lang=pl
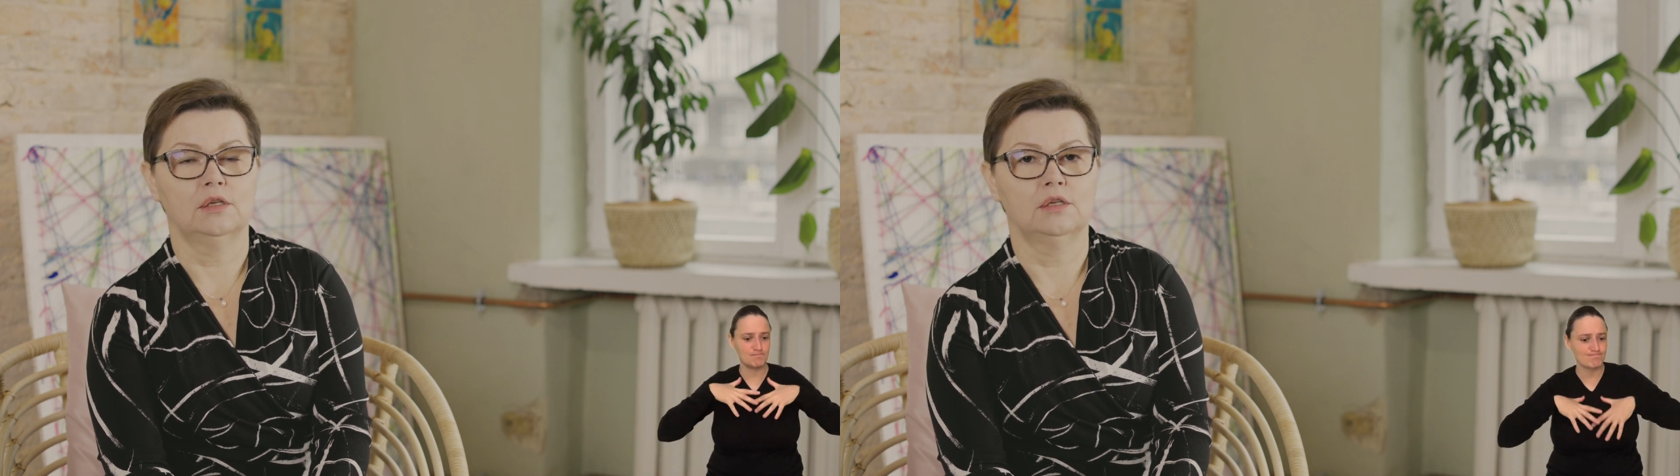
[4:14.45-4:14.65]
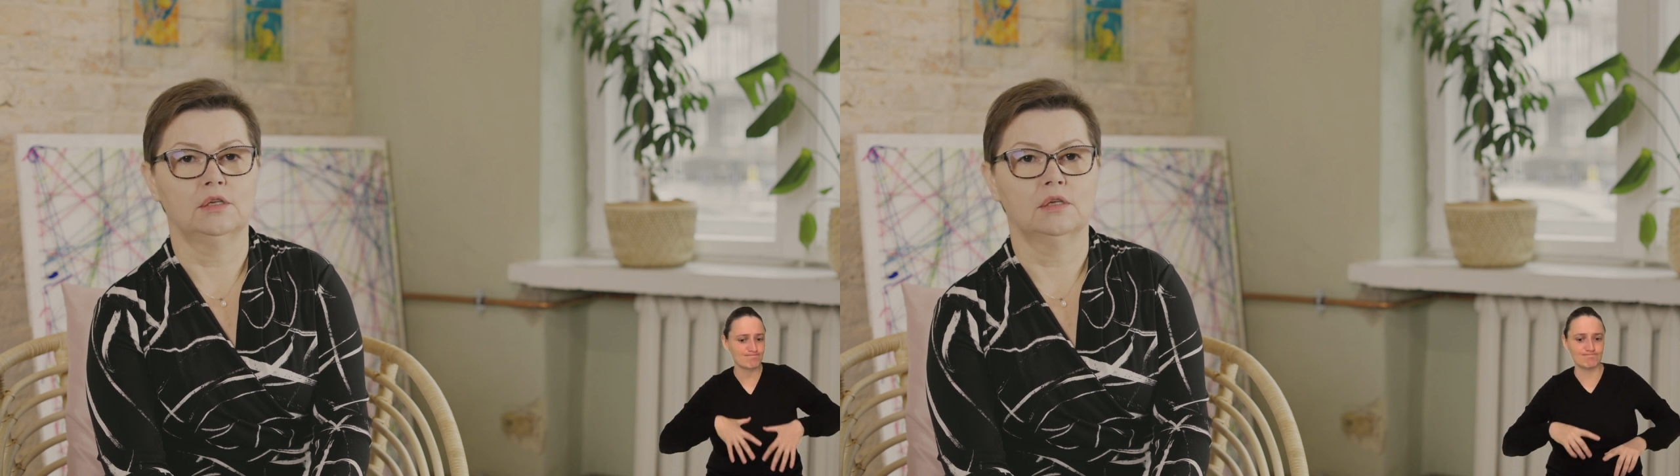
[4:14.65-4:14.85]

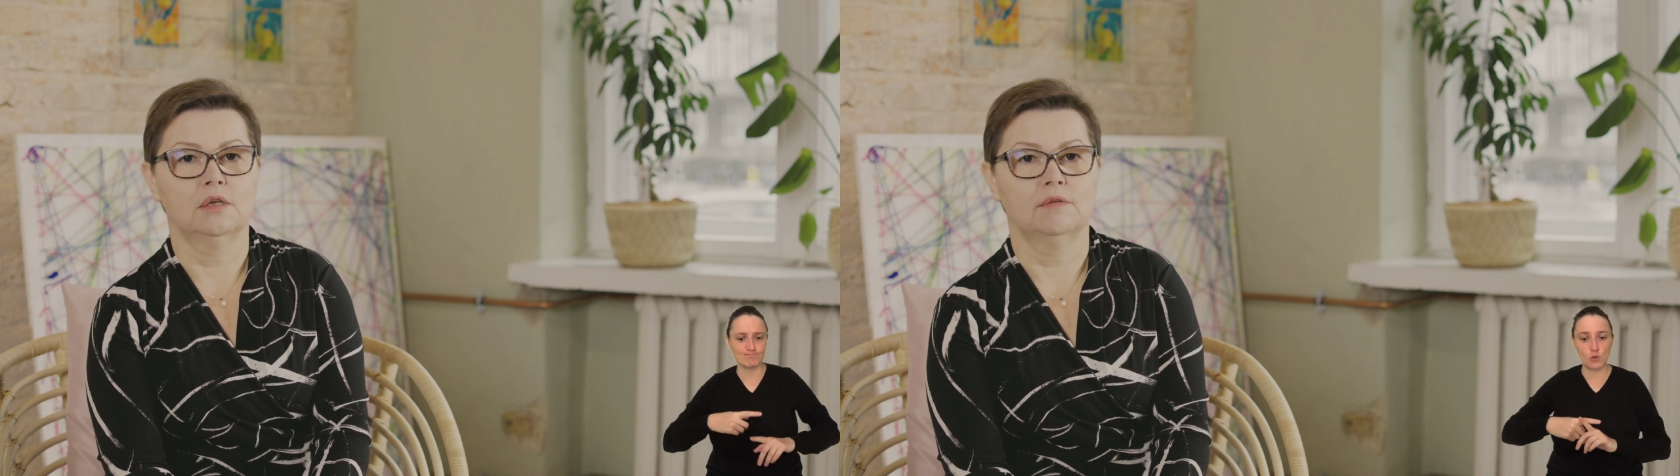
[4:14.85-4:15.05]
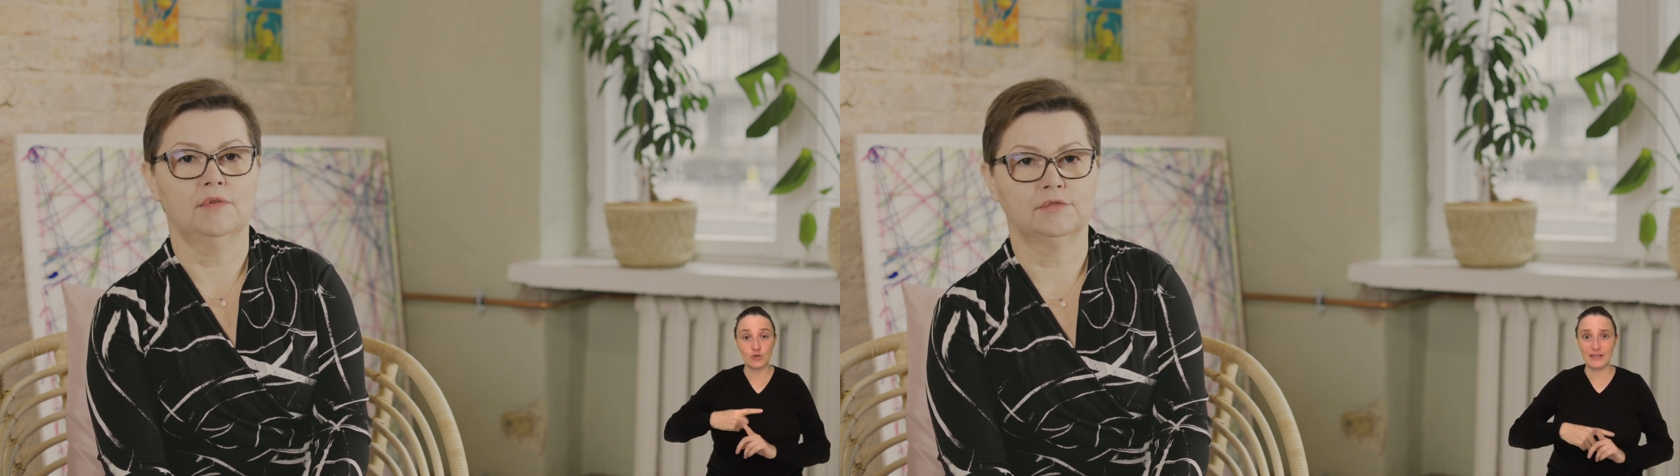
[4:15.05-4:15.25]
i
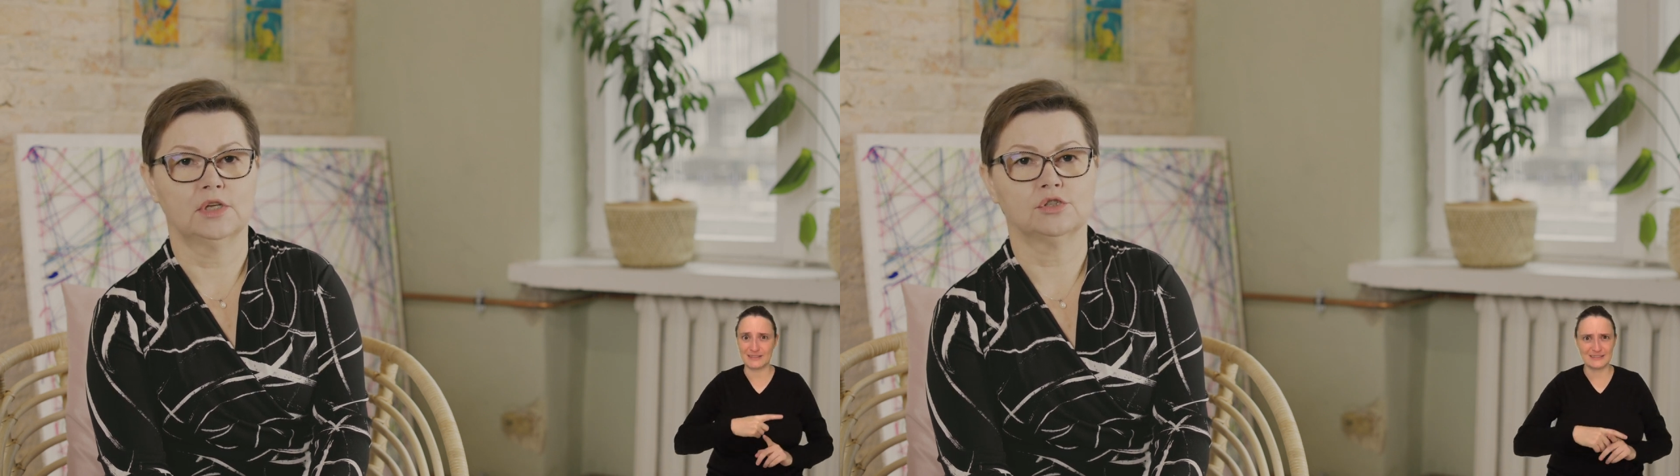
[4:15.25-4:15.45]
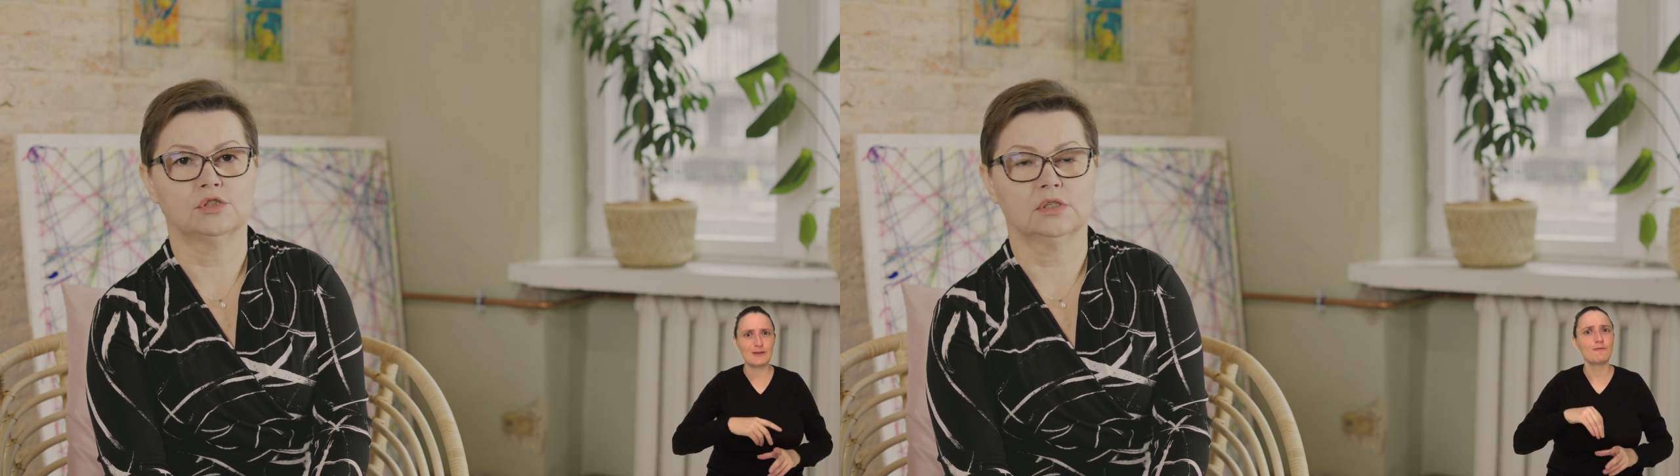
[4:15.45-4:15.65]

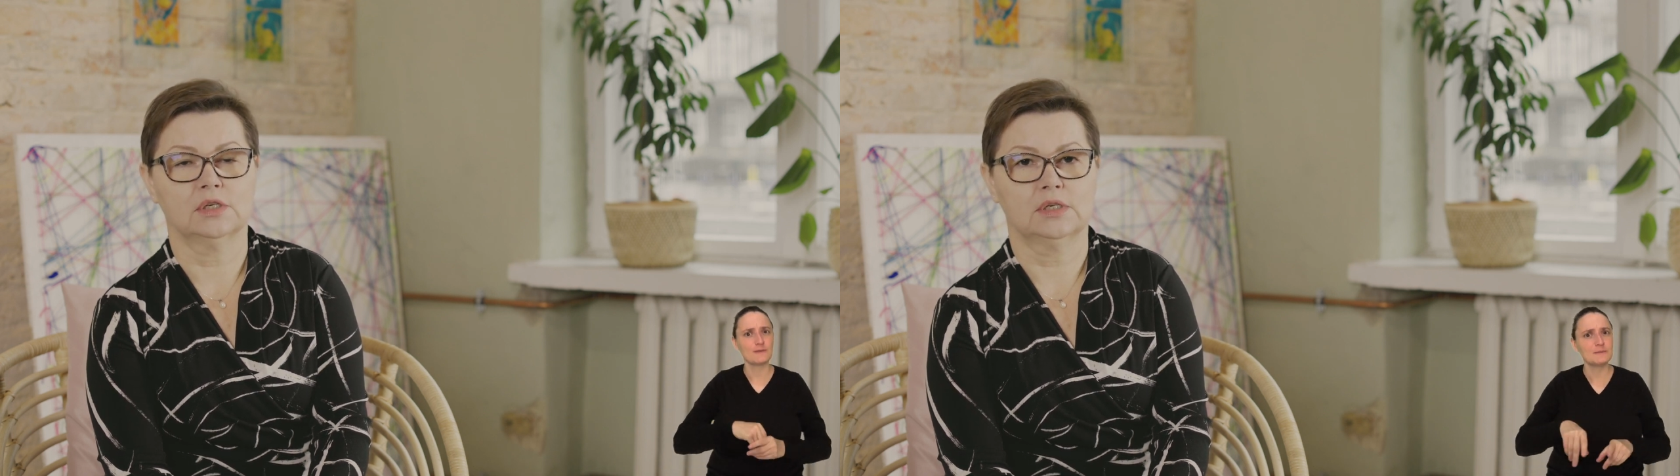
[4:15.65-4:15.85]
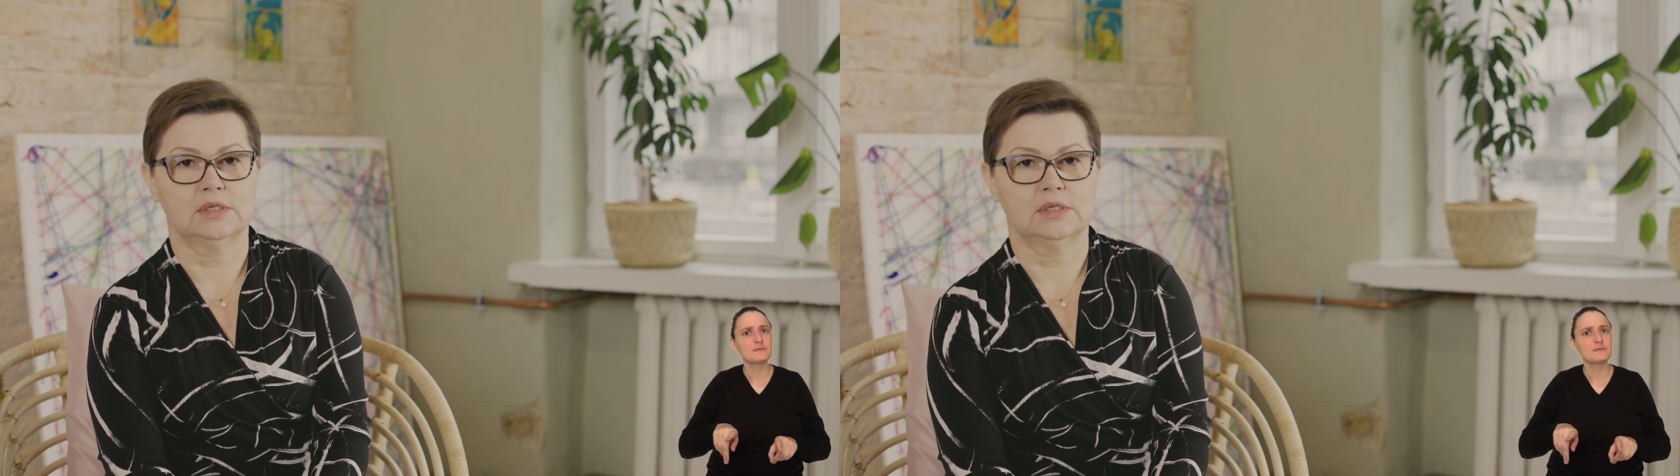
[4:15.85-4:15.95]
wewnętrznych